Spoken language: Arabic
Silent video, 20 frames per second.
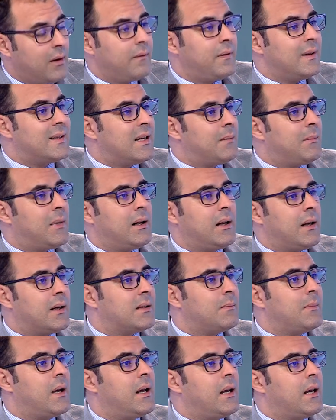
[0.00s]
في زمن
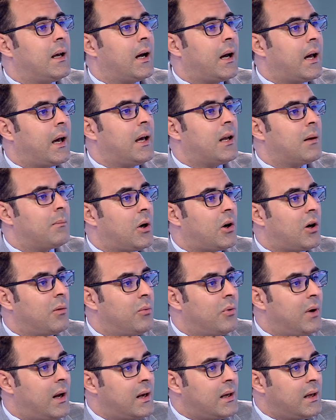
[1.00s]
الازمه هي غير
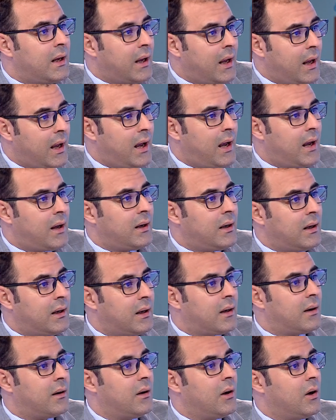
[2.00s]
مقبوله
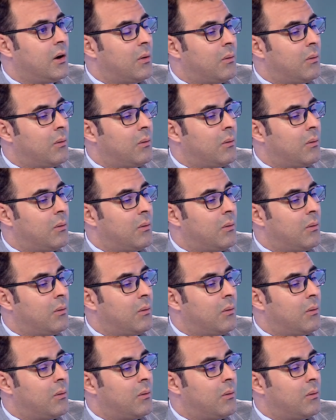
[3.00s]
نهائيا